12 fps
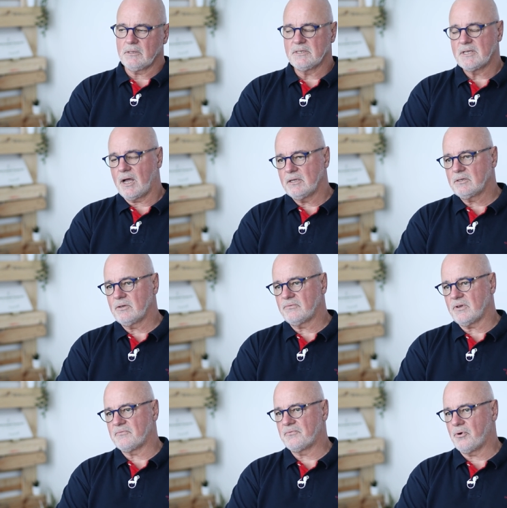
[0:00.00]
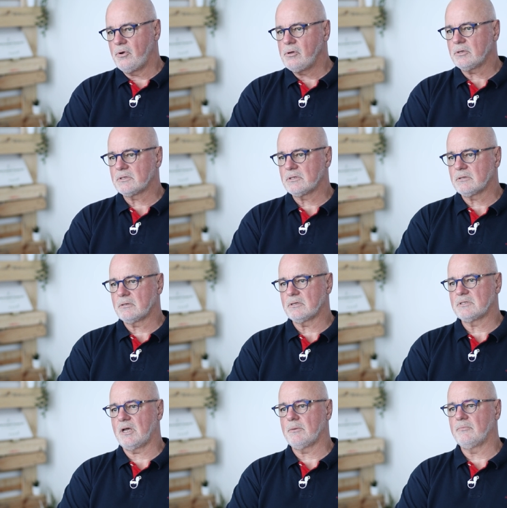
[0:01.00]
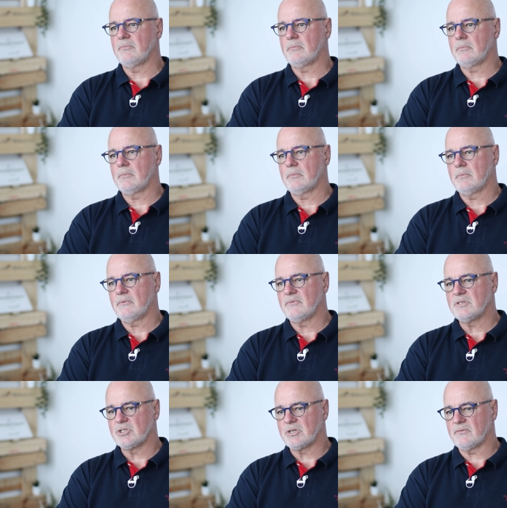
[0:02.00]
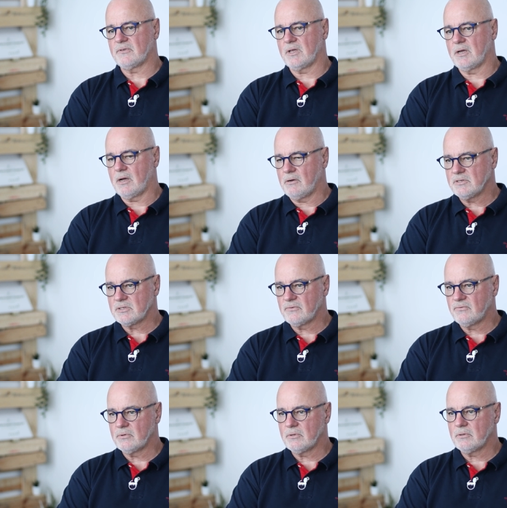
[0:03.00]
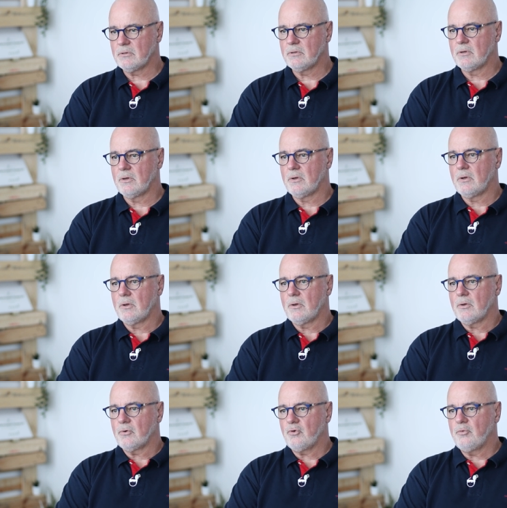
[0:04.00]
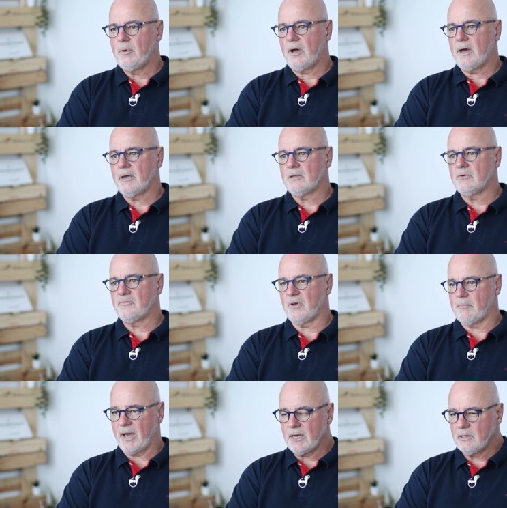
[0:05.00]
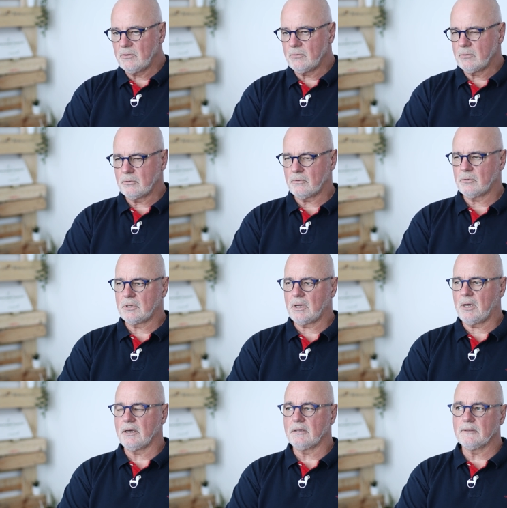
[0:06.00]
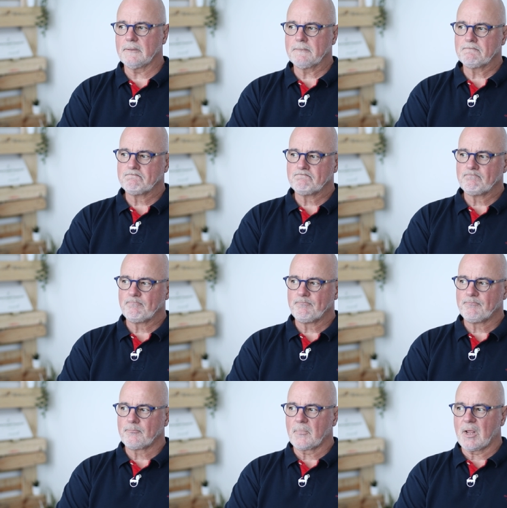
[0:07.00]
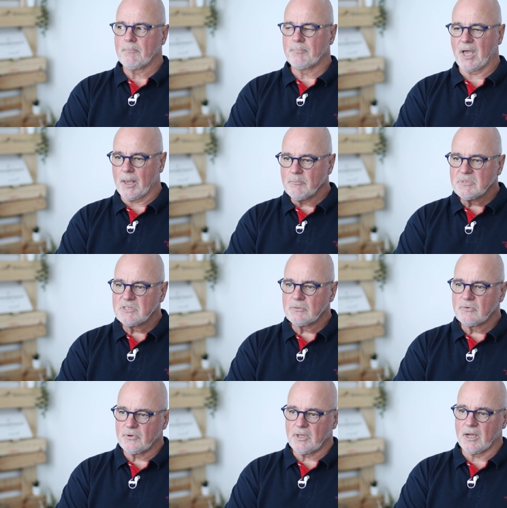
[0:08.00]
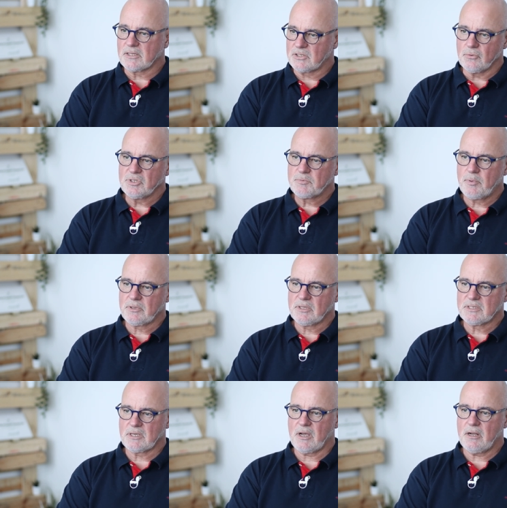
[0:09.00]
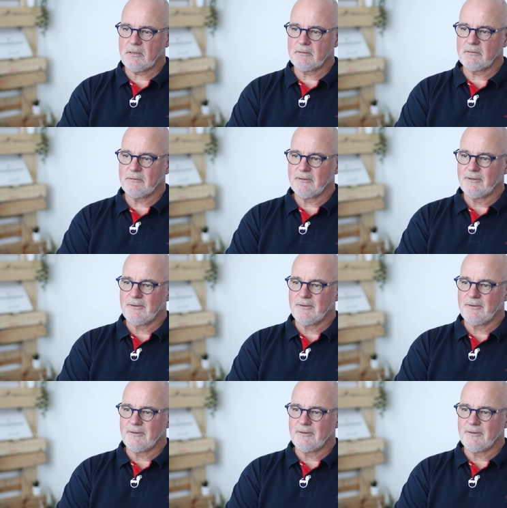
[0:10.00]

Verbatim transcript: Dieser Angriff erfolgt, das haben Wissenschaftler herausgefunden, über eine Vermeidung oder eine Bremsung von Aktionspotenzialen.